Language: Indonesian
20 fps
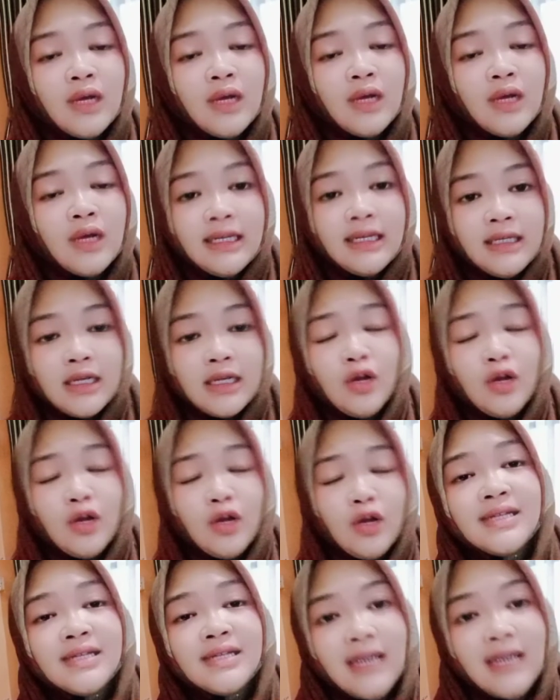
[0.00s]
kalian nih kalau
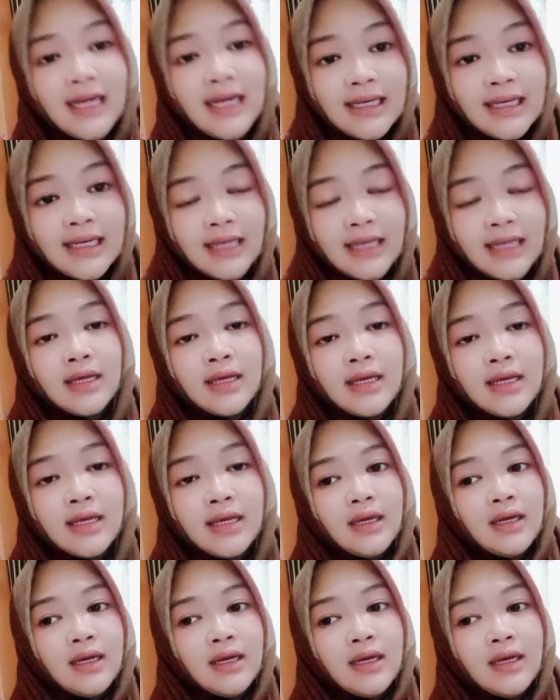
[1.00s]
misalnya kalian
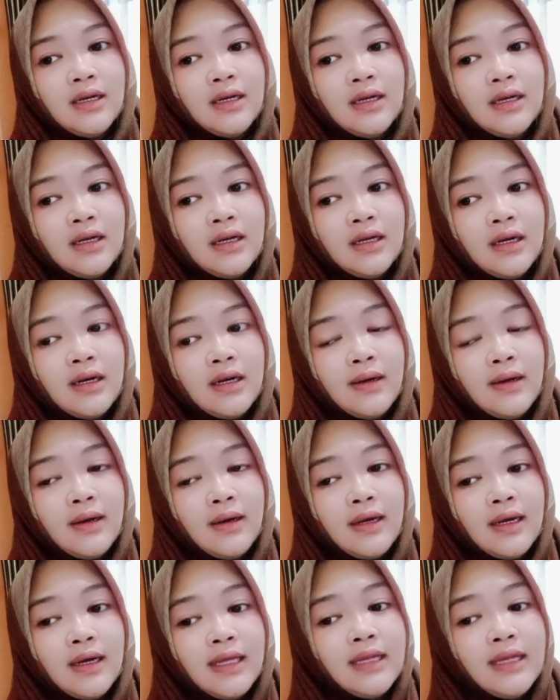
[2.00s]

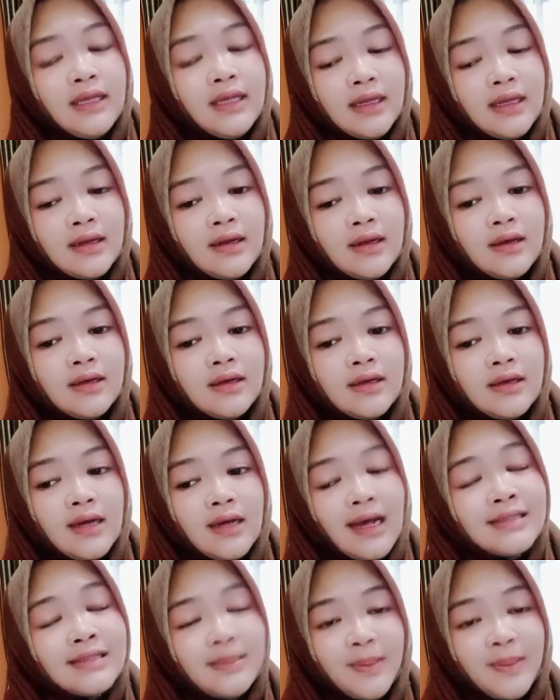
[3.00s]
uh, ingin
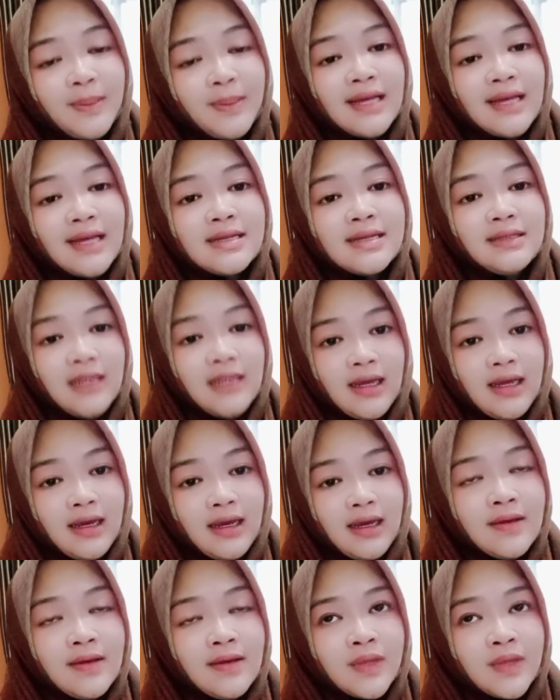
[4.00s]
cepat
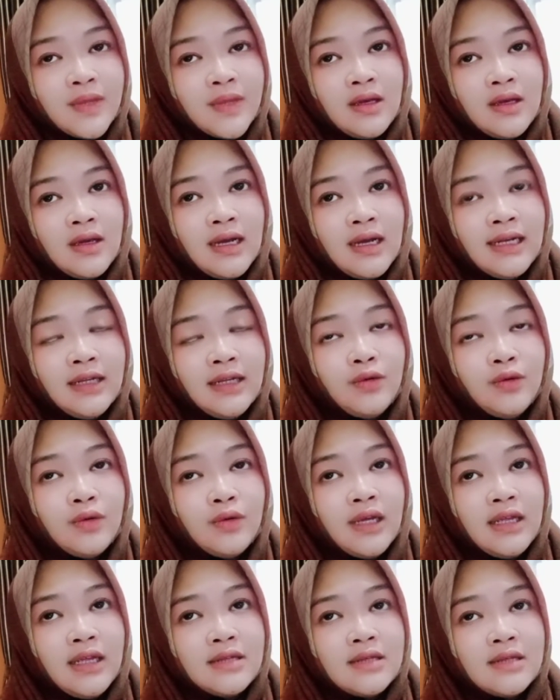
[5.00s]
hasilnya kalian
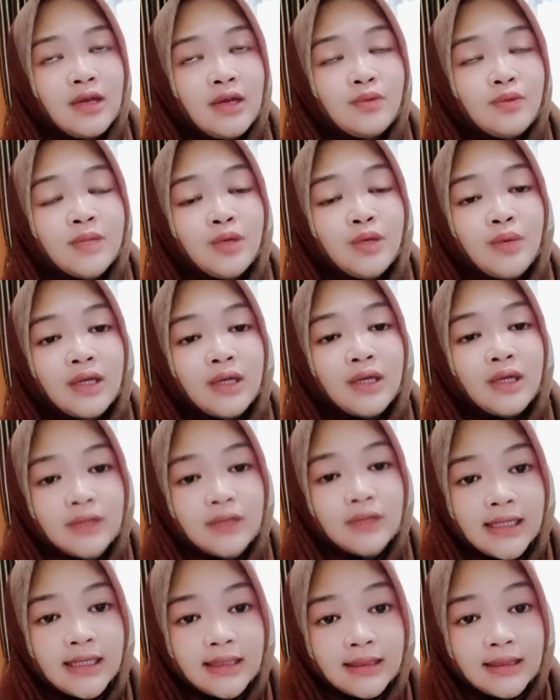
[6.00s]
gunain serumnya 2 atau
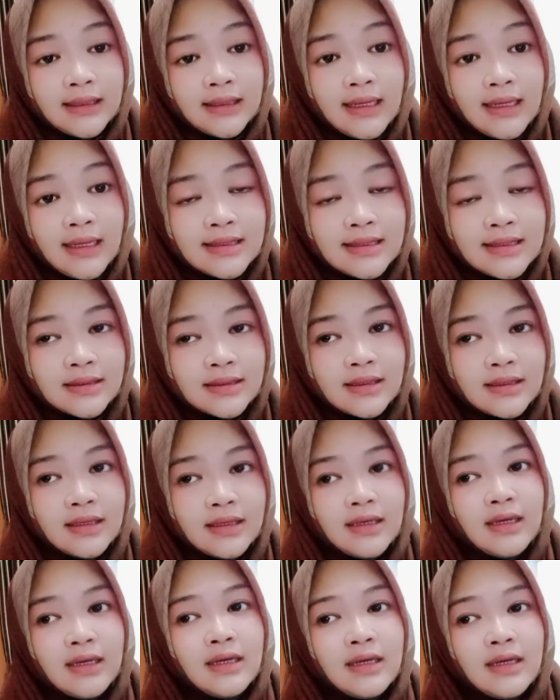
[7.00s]
3 tetes
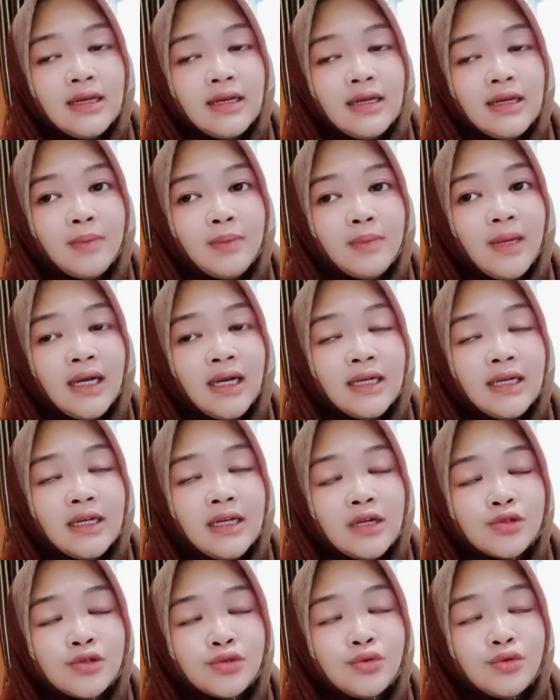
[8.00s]
dan memang kalian
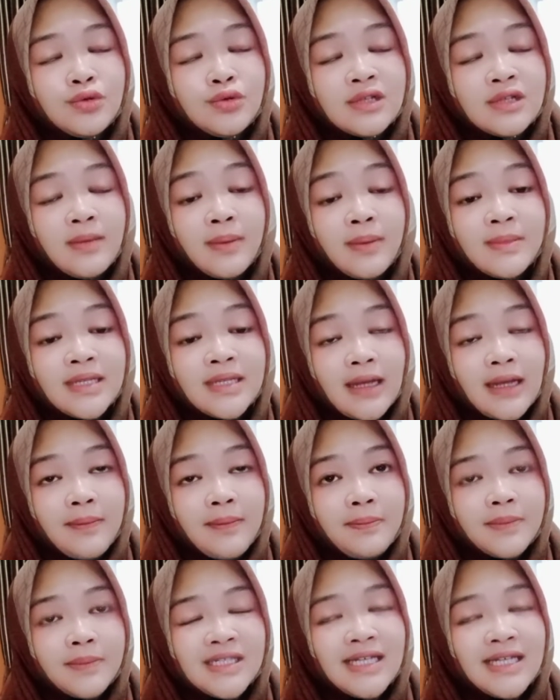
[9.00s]
harus tunggu sampai menyerap
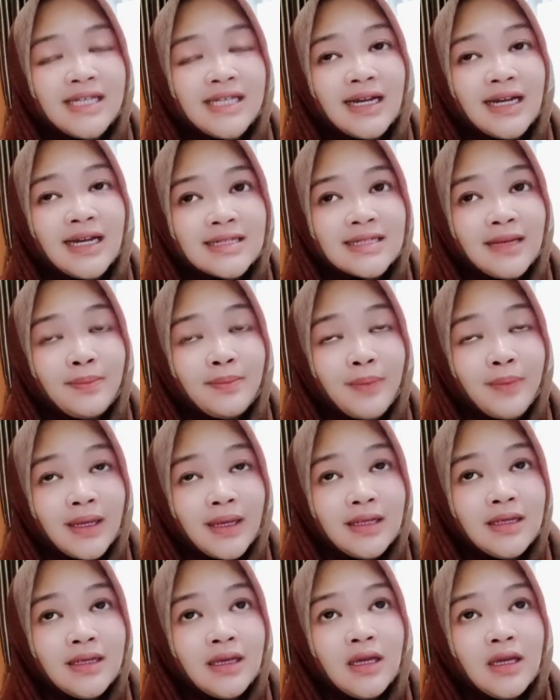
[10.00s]
jangan sampai